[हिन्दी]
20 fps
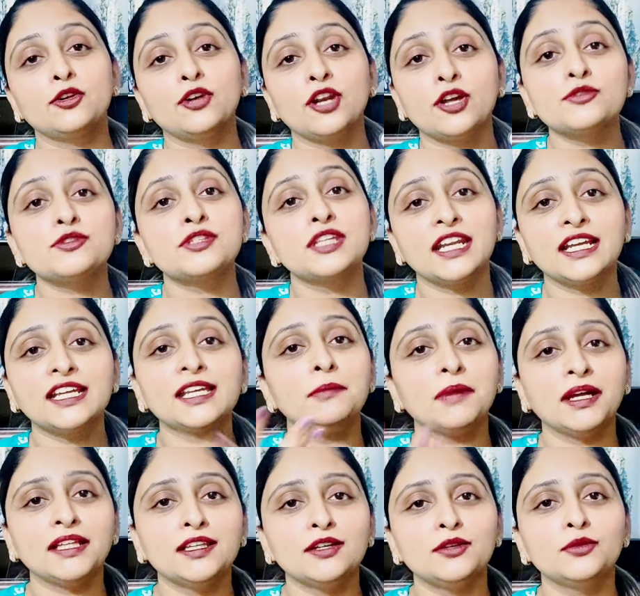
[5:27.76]
थोड़ा उस तरह की
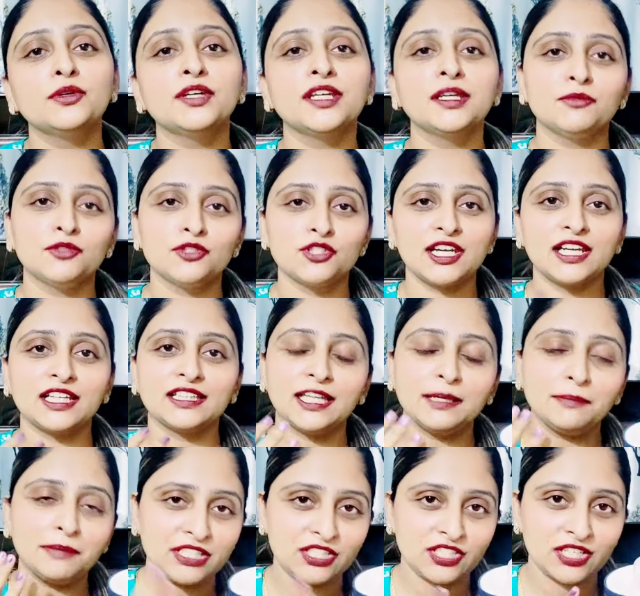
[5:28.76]
मदर हूँ कि मुझे
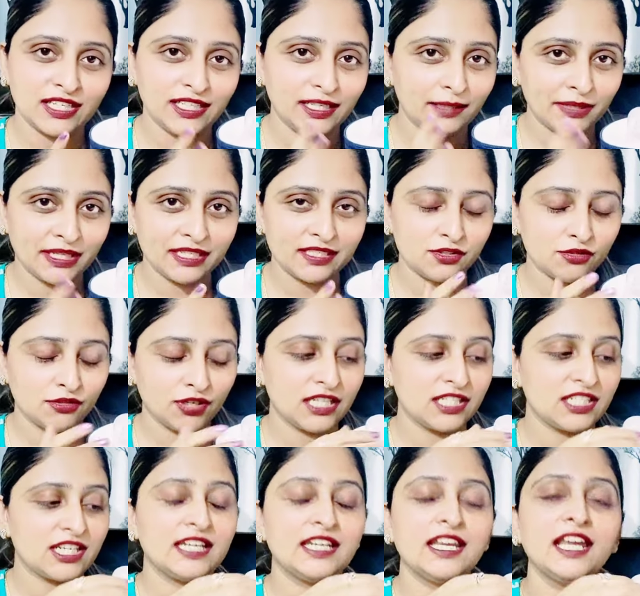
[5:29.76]
लगता है बच्चे के लिए बेस्ट
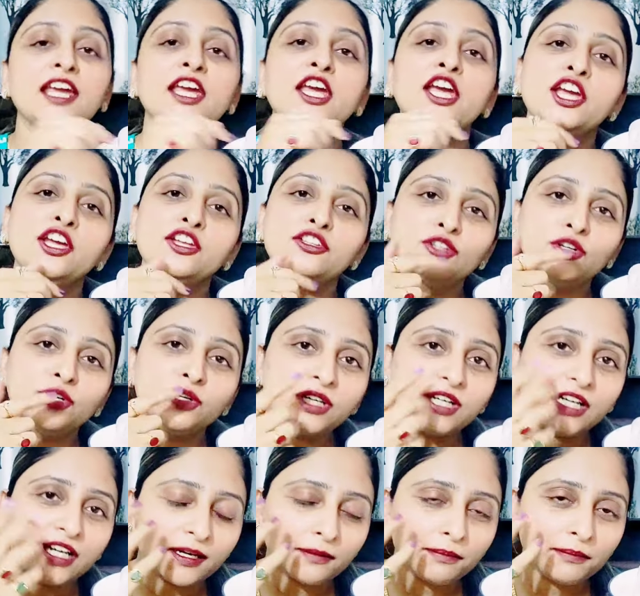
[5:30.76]
होना चाहिए तो
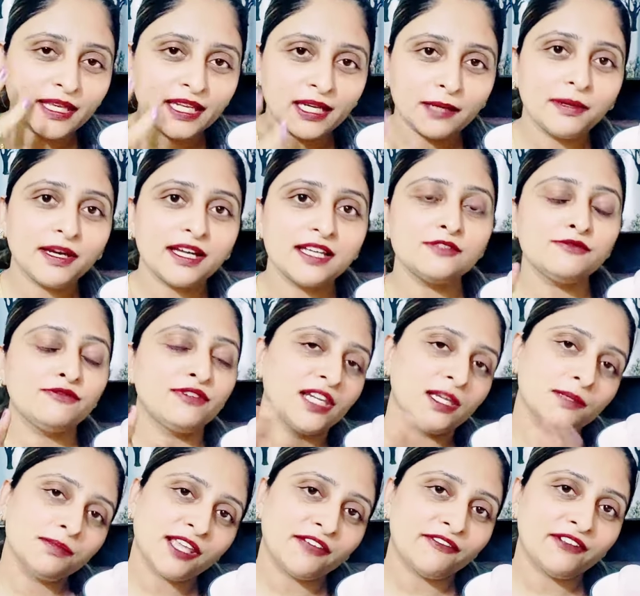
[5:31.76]
आ, मेरे पास
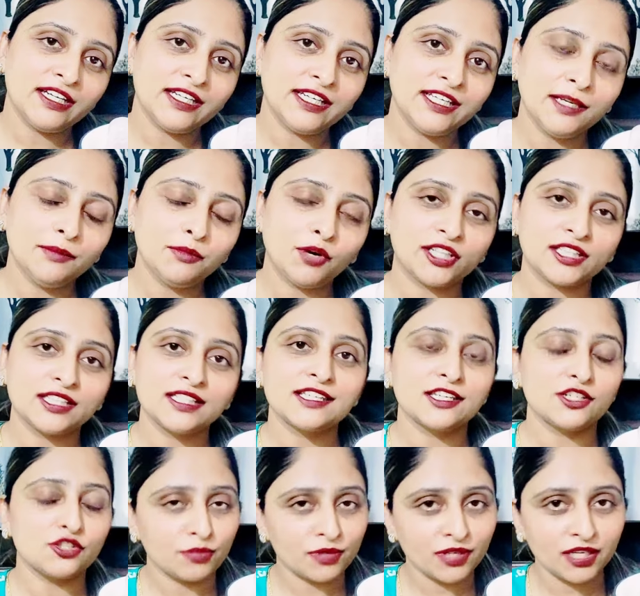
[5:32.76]
फिलिप्स एवेंट की
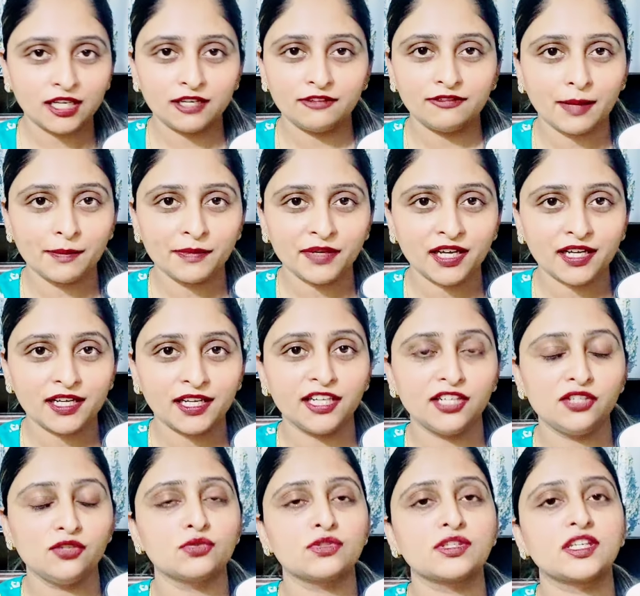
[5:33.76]
बॉटल्स हैं जो वामिका के
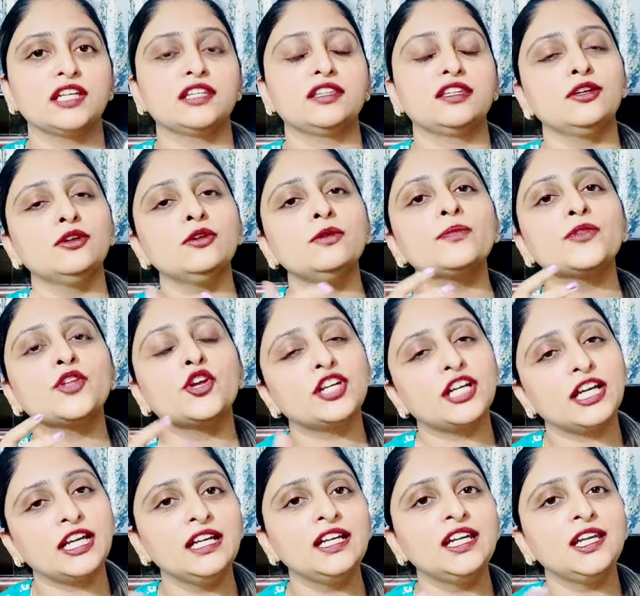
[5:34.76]
लिए यूज़ करती हूँ
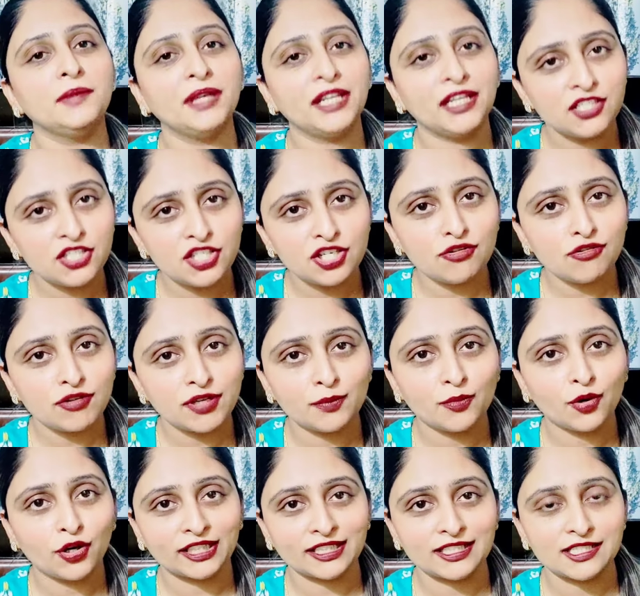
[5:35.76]
और करेंटली मैंने चीको की
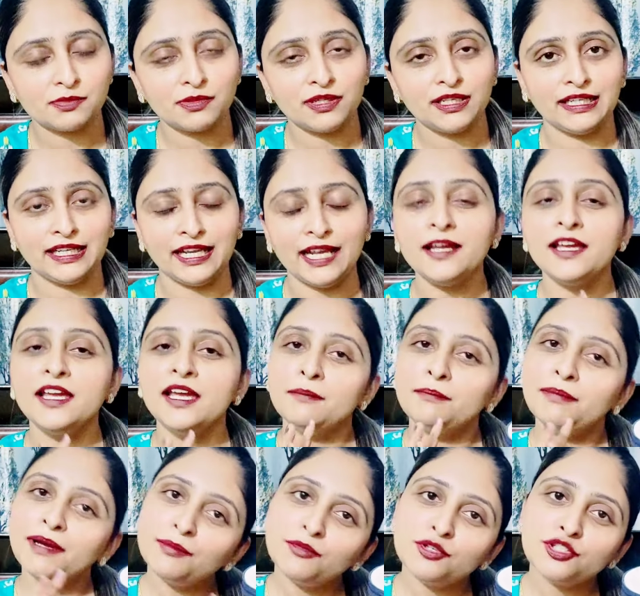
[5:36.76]
बॉटल्स भी ली हैं
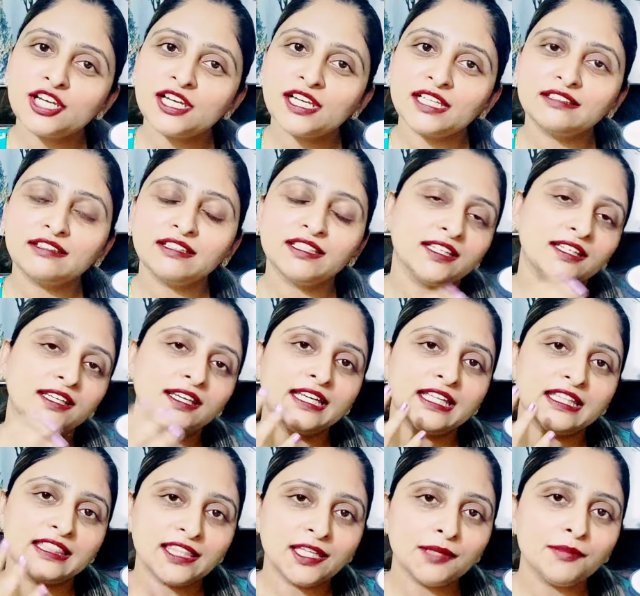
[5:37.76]
पर मुझे लगता था कि
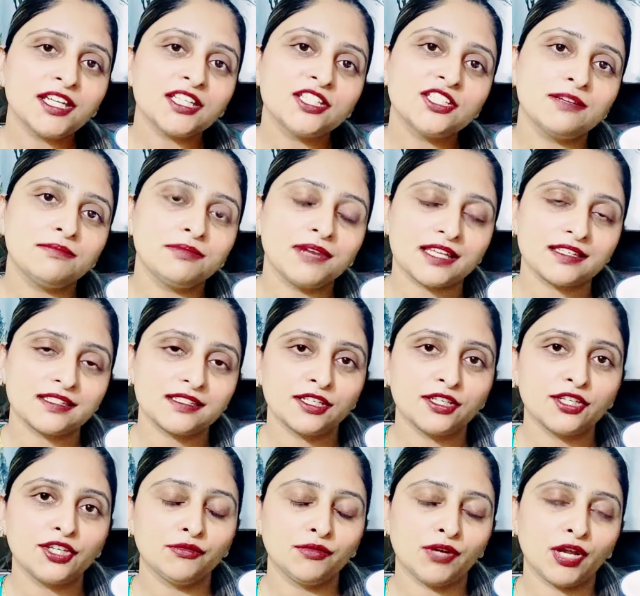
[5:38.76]
कितनी भी अच्छी
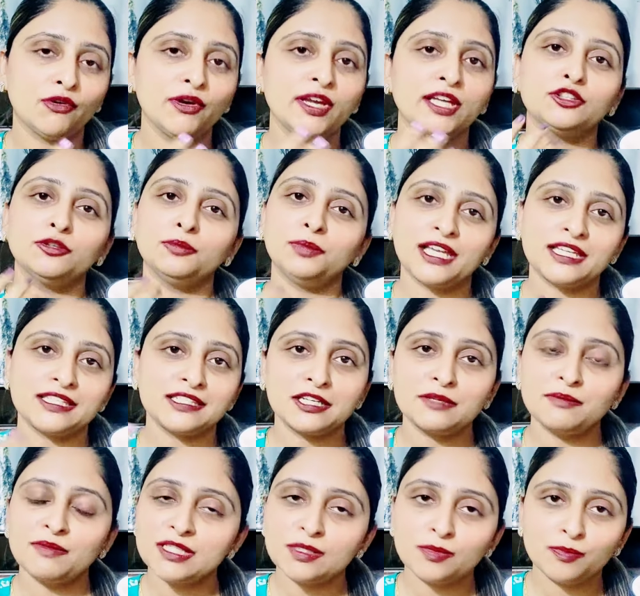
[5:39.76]
प्लास्टिक क्यों ना हो एक तो
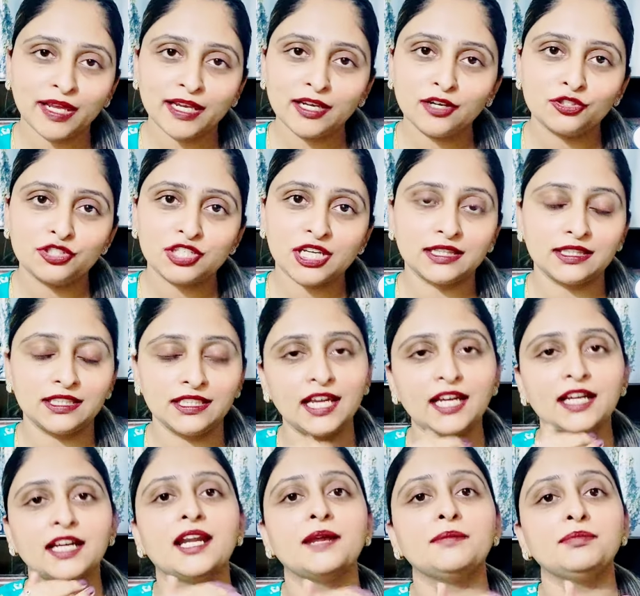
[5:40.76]
प्लास्टिक में स्मेल हो जाती
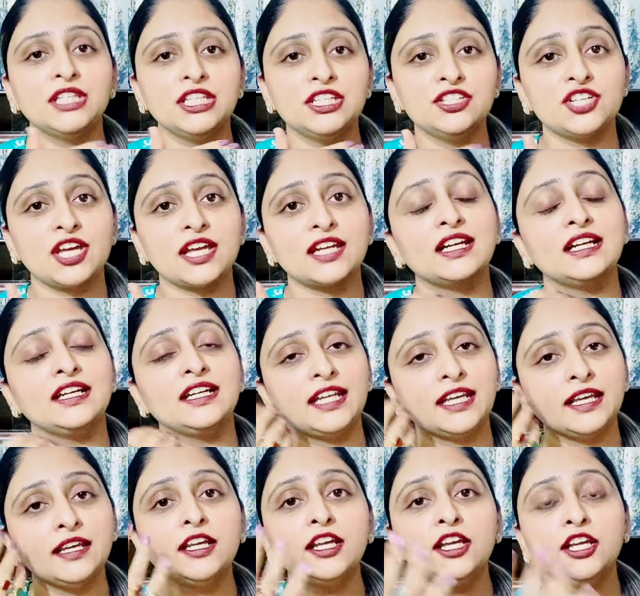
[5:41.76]
है अगर आप तीन चार
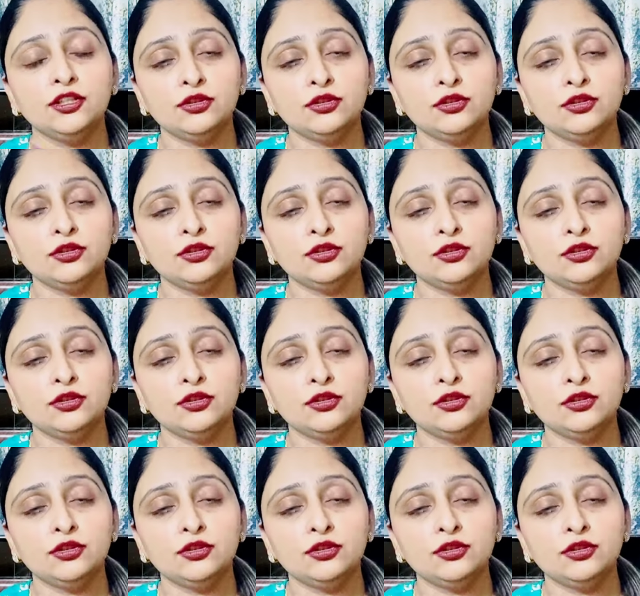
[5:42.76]
घंटे